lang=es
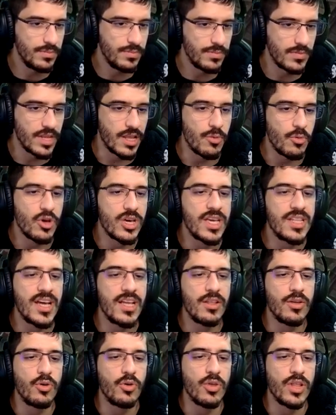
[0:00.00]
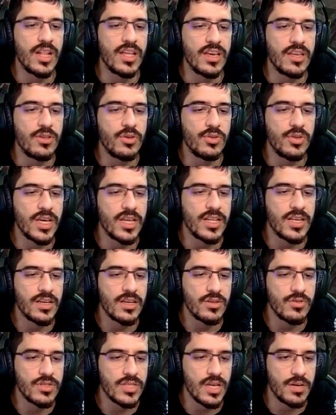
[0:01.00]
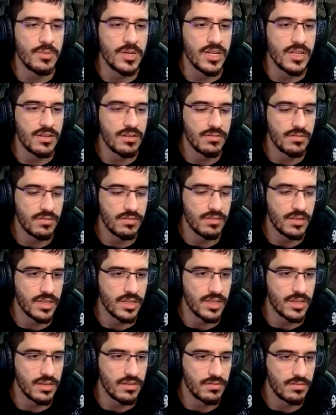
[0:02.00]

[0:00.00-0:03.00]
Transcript: Le voy a quitar... Joder, le quito 100, ¿eh? Que no está mal, gente.